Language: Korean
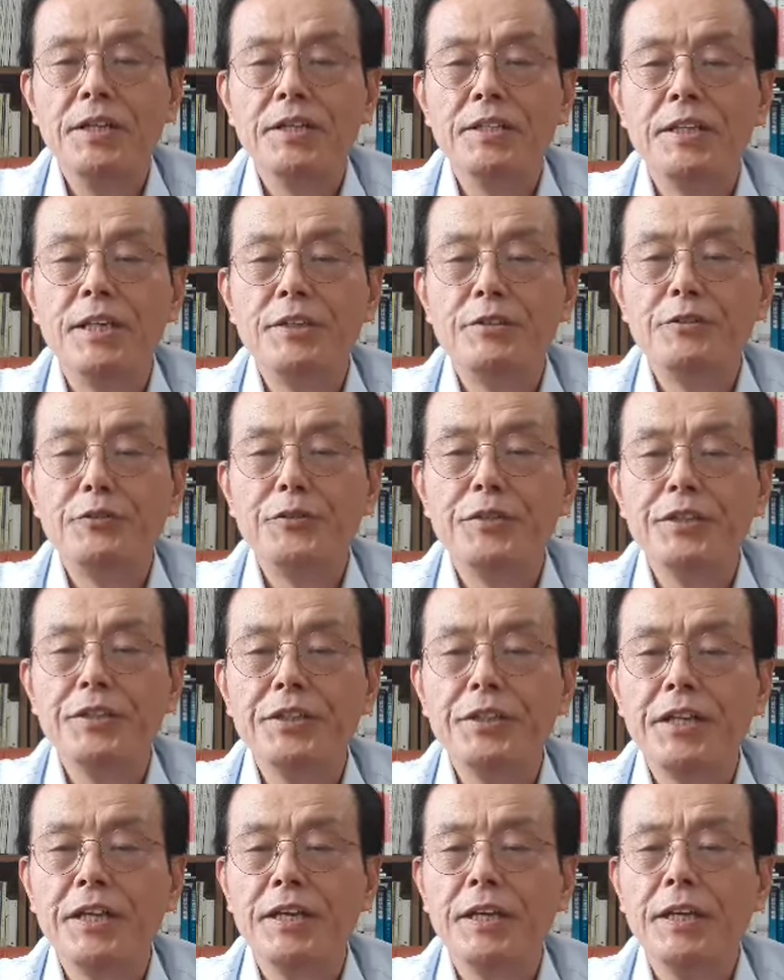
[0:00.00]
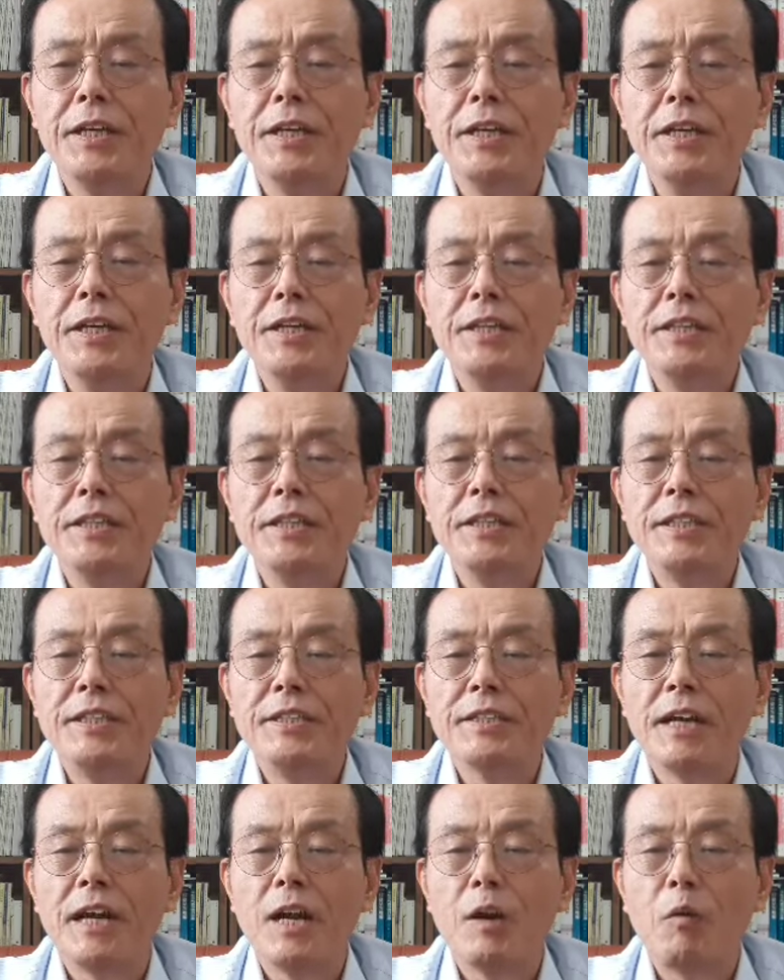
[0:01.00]
제주 지역의
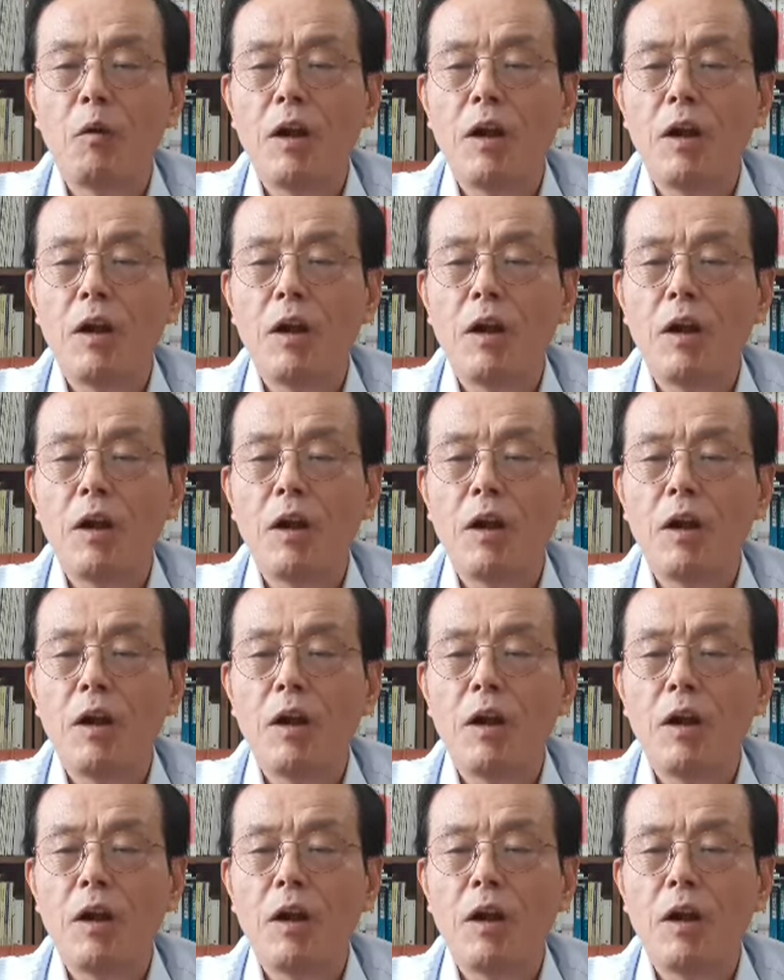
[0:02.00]
디지털